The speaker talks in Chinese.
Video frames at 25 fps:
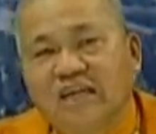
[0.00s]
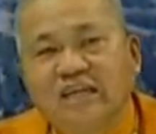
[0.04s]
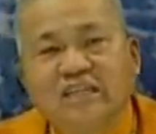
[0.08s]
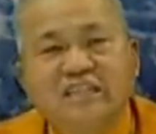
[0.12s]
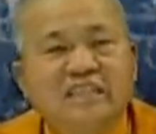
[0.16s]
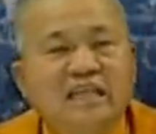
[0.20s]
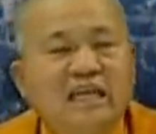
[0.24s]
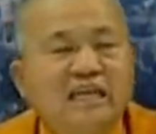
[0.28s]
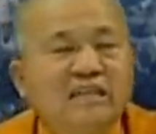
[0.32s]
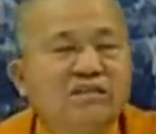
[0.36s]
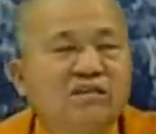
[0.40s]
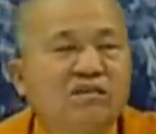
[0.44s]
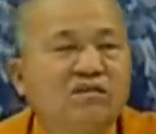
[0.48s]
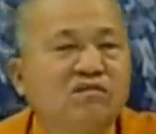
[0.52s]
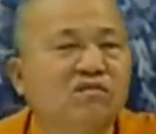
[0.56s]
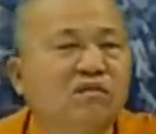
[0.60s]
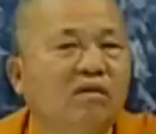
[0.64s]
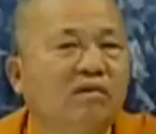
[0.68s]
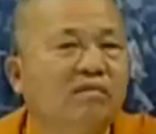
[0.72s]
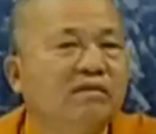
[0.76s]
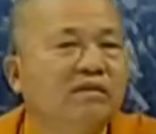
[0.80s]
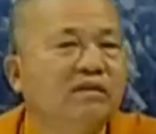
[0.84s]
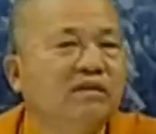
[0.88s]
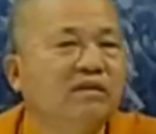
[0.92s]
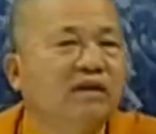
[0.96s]
所以家中
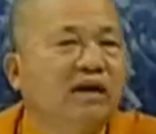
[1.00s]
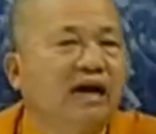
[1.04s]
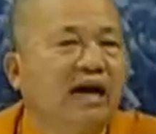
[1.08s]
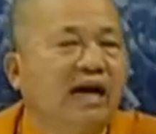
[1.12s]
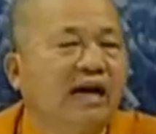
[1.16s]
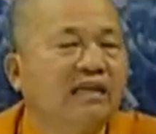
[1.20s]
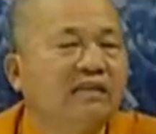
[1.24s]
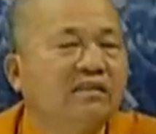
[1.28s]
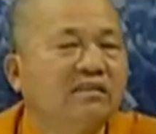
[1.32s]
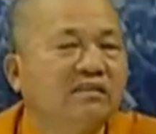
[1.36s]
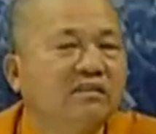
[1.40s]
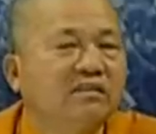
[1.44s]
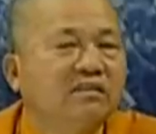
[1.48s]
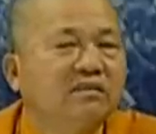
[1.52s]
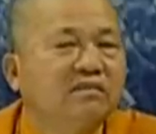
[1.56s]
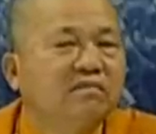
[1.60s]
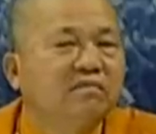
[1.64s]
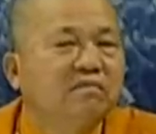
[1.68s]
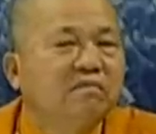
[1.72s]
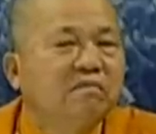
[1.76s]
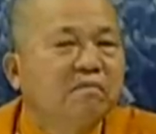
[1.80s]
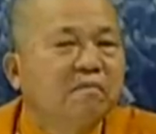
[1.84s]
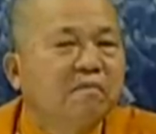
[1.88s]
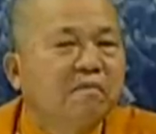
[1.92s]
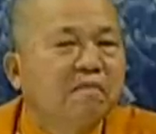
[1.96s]
我们有孩子，
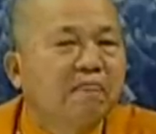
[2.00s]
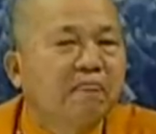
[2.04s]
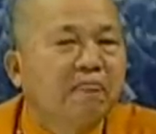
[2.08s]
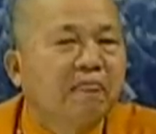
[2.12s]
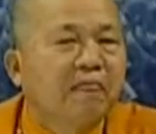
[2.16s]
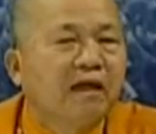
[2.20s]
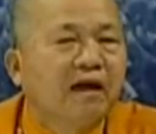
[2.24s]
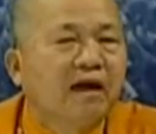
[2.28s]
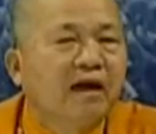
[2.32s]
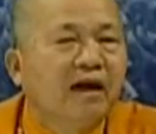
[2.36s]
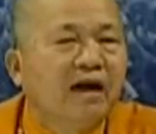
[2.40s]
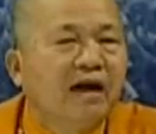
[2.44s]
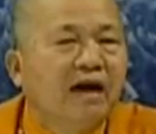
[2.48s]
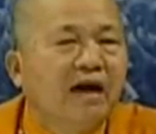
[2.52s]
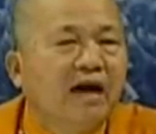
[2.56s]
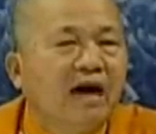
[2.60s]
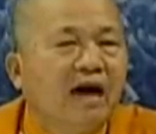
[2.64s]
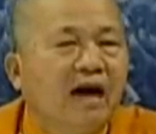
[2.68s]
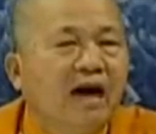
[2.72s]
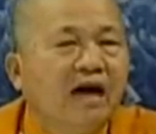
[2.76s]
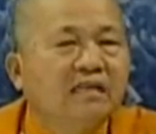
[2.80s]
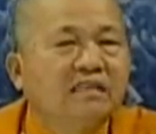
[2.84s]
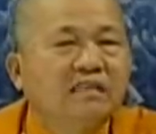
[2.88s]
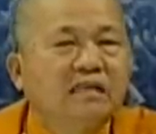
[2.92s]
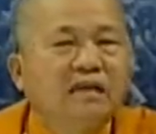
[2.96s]

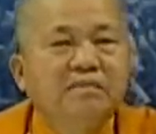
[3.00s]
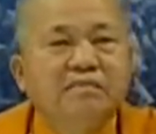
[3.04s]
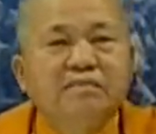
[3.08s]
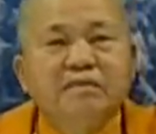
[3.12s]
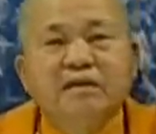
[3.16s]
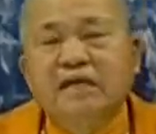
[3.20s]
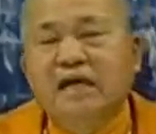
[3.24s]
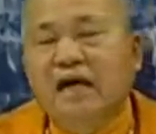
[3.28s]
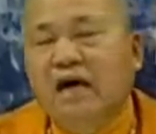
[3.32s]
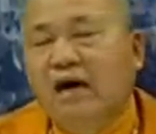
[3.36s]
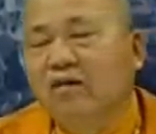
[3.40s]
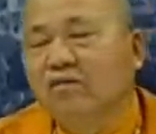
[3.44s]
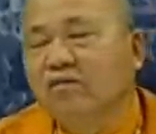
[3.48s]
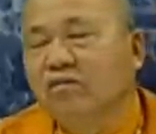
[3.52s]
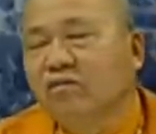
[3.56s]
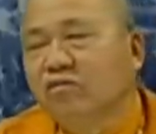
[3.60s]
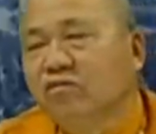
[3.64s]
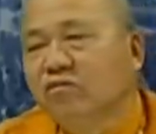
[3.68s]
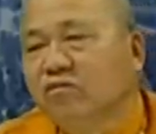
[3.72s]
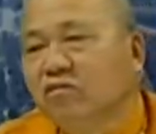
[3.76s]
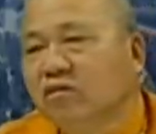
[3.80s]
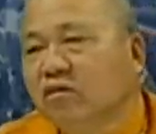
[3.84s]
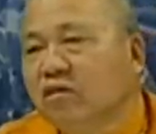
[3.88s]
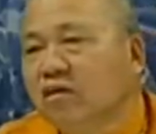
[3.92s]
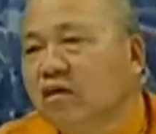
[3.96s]
啊，亲朋好
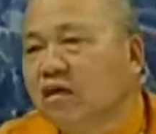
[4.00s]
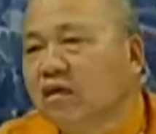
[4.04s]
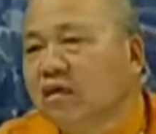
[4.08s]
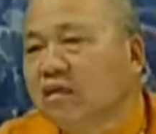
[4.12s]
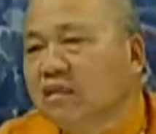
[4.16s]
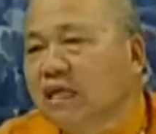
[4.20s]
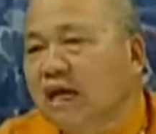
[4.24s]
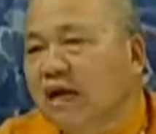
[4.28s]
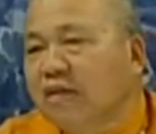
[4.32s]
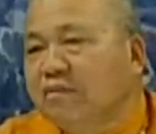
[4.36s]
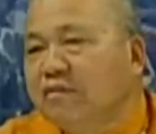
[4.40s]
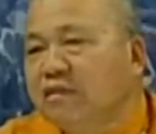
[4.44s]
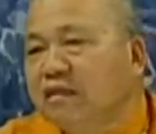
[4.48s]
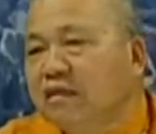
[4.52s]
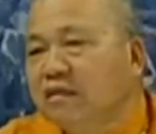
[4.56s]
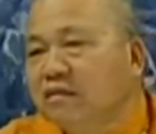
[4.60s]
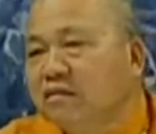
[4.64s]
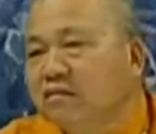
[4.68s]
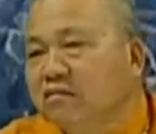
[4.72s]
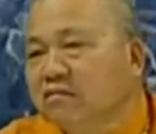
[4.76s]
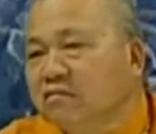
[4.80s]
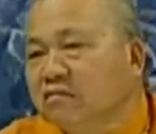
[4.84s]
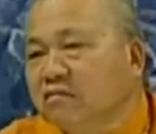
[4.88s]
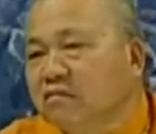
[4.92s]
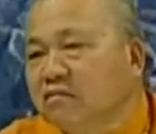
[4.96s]
友，他
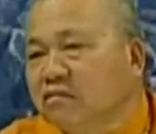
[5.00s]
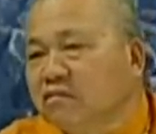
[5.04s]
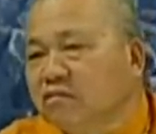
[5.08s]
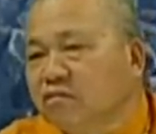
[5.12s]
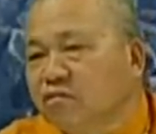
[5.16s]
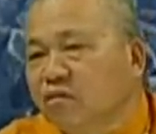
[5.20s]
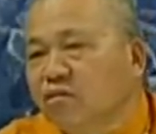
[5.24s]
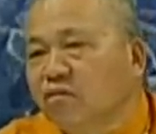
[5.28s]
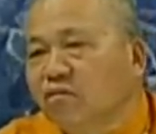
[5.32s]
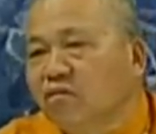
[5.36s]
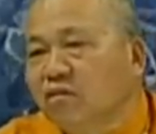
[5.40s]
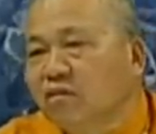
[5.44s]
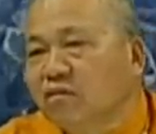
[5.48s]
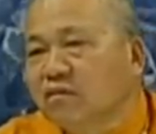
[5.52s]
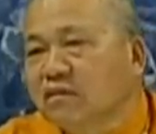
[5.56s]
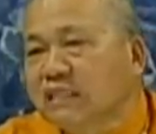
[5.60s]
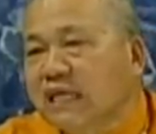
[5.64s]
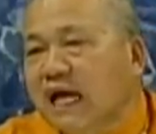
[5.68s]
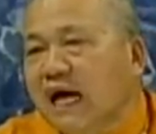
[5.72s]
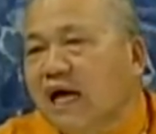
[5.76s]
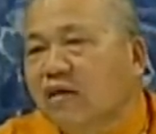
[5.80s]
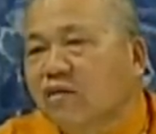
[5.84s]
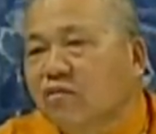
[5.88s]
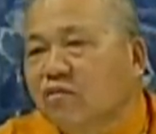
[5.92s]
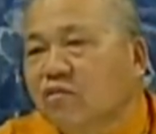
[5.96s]
们作风
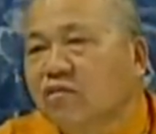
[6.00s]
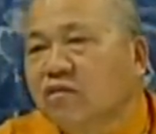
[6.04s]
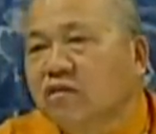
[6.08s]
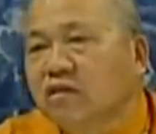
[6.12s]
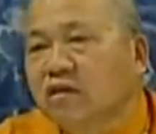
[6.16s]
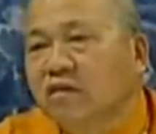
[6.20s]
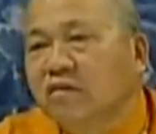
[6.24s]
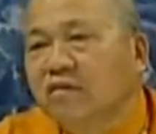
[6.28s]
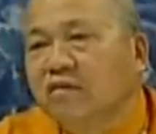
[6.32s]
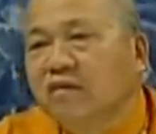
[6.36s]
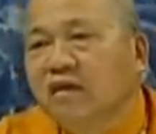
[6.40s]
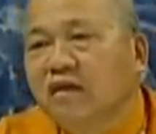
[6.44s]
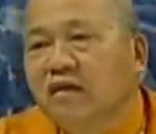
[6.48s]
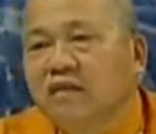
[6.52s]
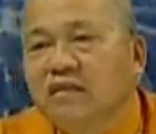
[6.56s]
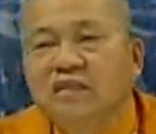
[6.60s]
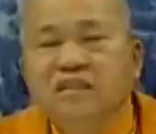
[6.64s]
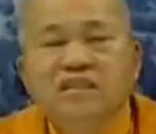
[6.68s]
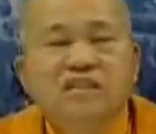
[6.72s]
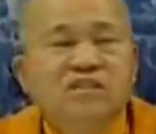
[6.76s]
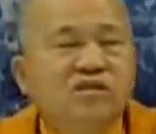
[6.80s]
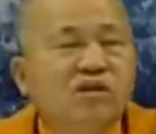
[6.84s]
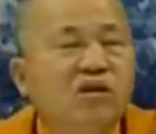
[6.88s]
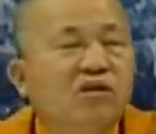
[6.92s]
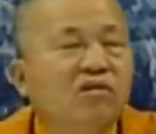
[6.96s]
大过了。
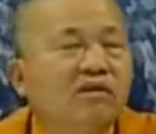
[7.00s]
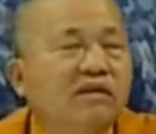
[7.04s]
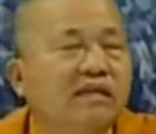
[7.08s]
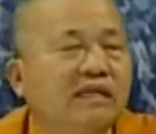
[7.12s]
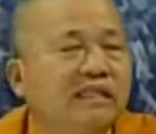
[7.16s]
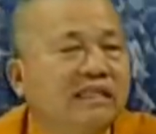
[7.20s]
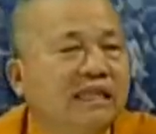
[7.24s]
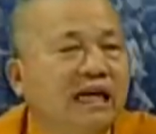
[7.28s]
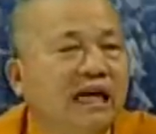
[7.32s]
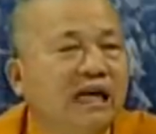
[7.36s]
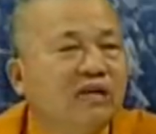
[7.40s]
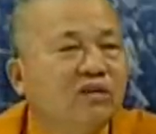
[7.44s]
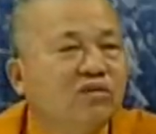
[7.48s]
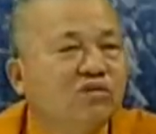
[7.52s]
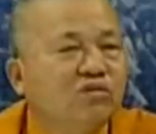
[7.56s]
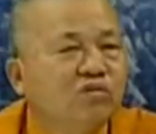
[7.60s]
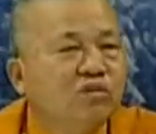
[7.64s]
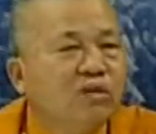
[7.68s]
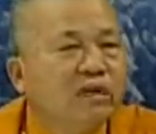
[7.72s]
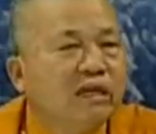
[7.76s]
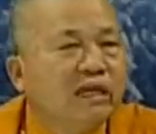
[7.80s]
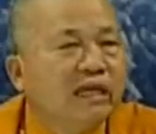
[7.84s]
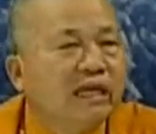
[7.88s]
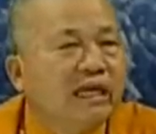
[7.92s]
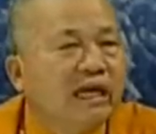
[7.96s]
你送给他
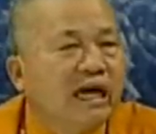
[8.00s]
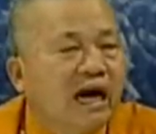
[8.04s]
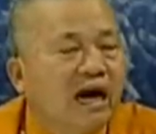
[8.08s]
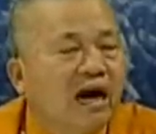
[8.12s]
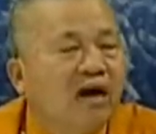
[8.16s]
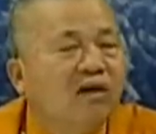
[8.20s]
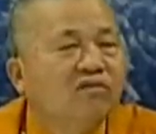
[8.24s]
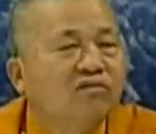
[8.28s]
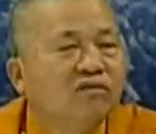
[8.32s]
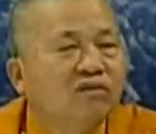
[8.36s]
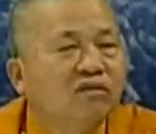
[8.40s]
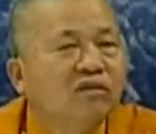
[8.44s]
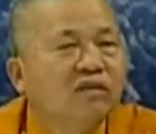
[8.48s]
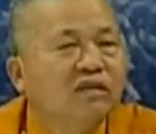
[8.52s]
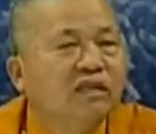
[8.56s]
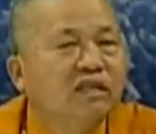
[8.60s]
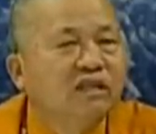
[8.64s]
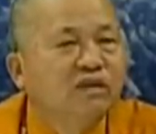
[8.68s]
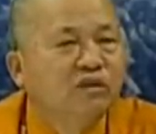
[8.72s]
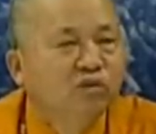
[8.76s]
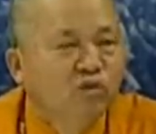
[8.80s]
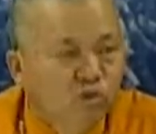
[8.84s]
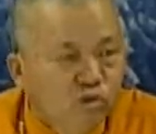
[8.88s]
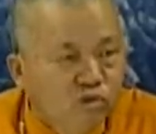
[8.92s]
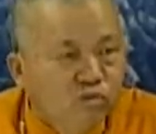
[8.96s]
最好的
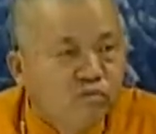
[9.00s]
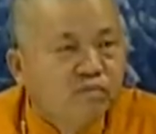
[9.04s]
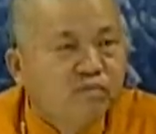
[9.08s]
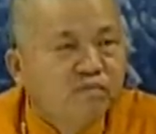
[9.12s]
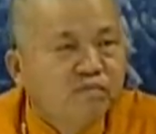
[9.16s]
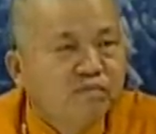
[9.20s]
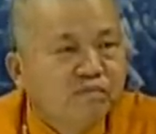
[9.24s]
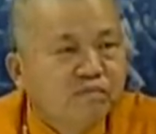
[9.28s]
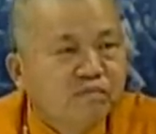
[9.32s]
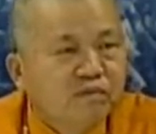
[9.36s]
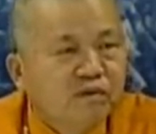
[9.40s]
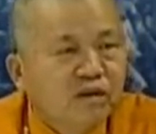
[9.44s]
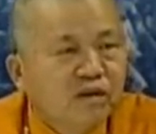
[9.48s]
礼物，